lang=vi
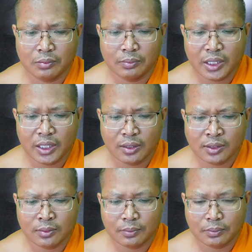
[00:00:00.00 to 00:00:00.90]
miên
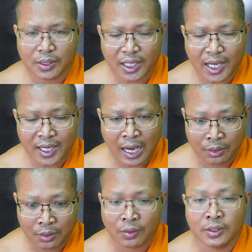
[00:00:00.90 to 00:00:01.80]
và cà
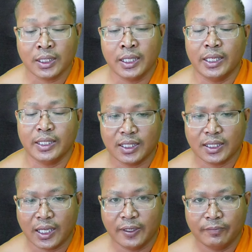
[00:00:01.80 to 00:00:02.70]
đôi cái này chẳng này